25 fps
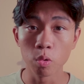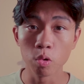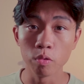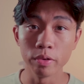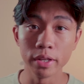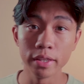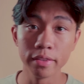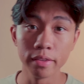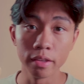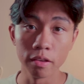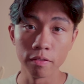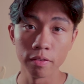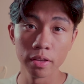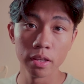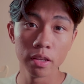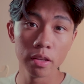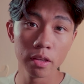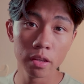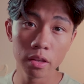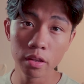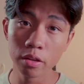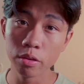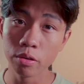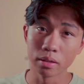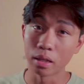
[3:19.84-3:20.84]
prouver le
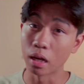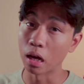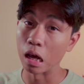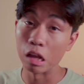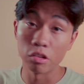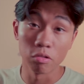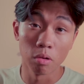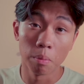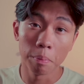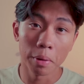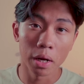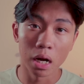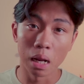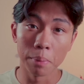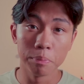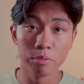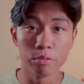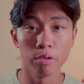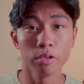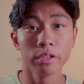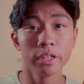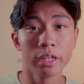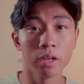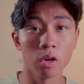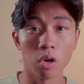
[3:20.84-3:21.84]
TVI, d'un rasement par
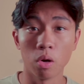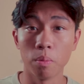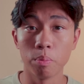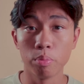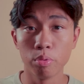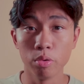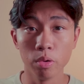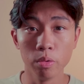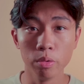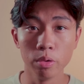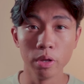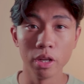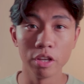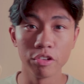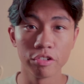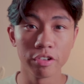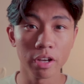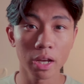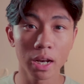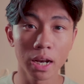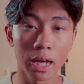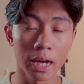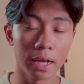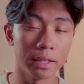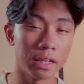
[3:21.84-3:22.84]
l'abshot qui rend plus
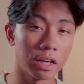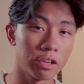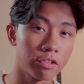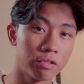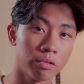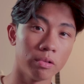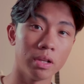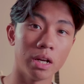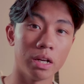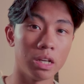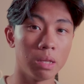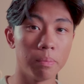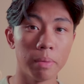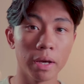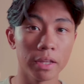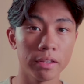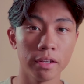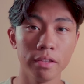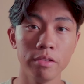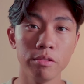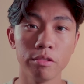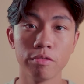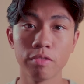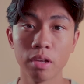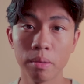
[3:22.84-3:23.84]
légère la rédaction de la liberté
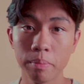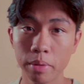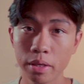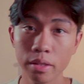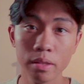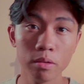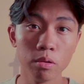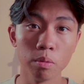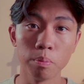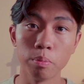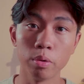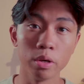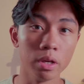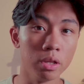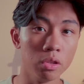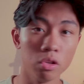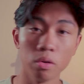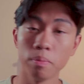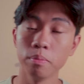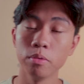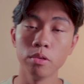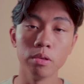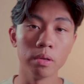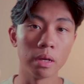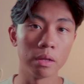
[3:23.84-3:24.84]
d'une famille de
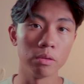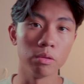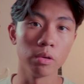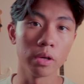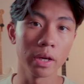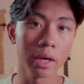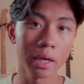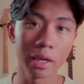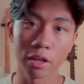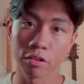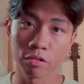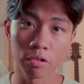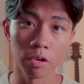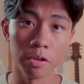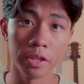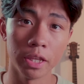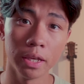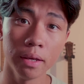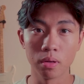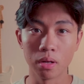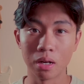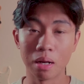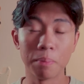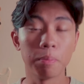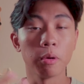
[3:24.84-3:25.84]
polynômes de degré
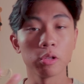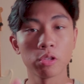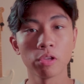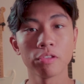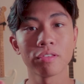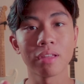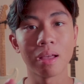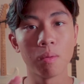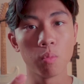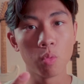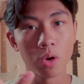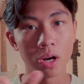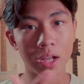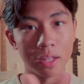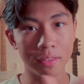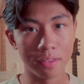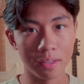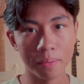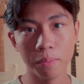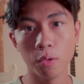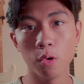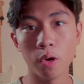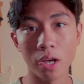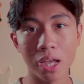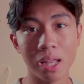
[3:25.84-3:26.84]
échelonné. L'important sera moins la
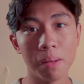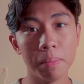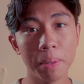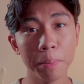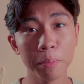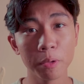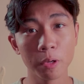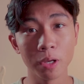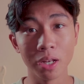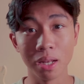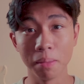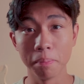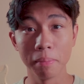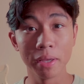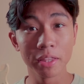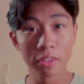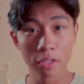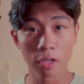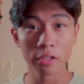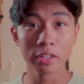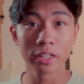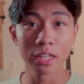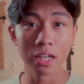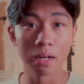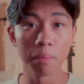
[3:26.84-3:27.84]
démo elle-même que les
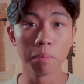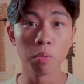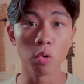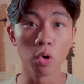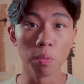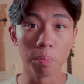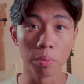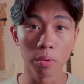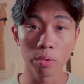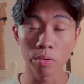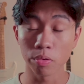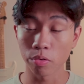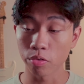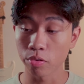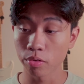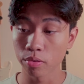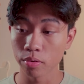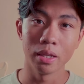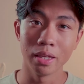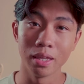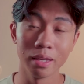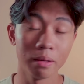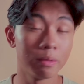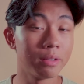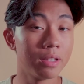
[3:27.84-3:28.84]
méthodes qu'elle propose
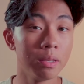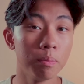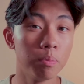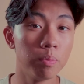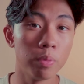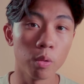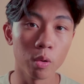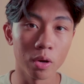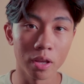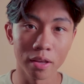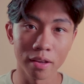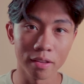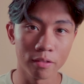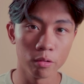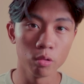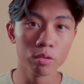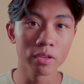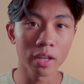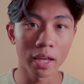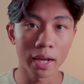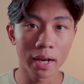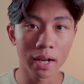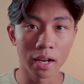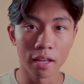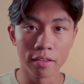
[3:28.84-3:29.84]
et qui pour les
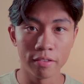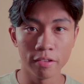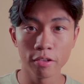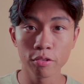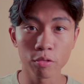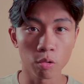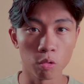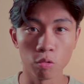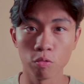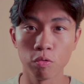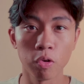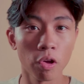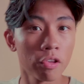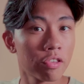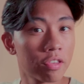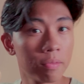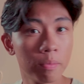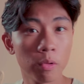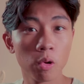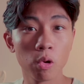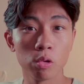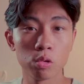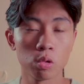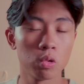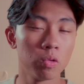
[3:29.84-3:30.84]
ultra classiques seront
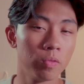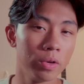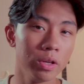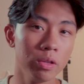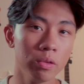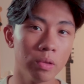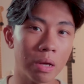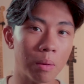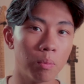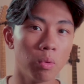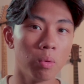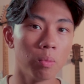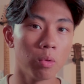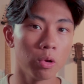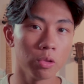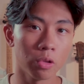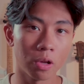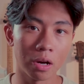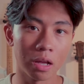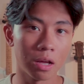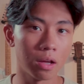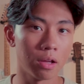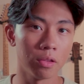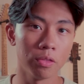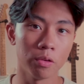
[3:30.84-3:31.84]
forcément retrouvées à un moment dans,
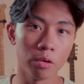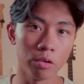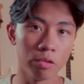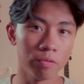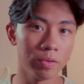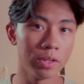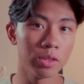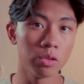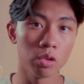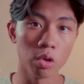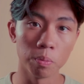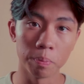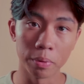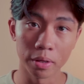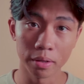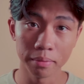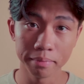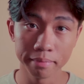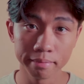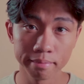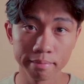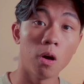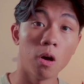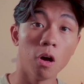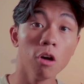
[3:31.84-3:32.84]
la, dans une vie de top
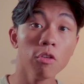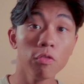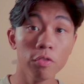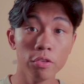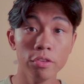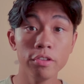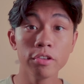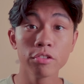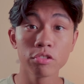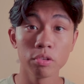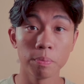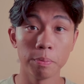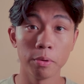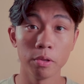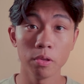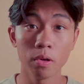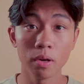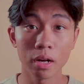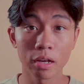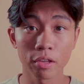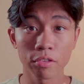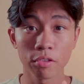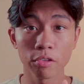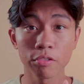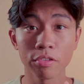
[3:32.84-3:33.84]
1. En physique, cependant,
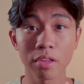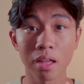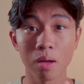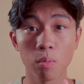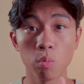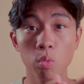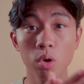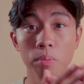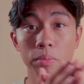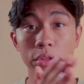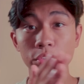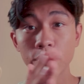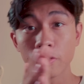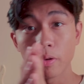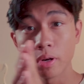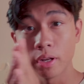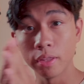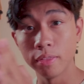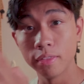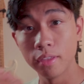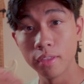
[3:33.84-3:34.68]
l'accent sera moins mis sur les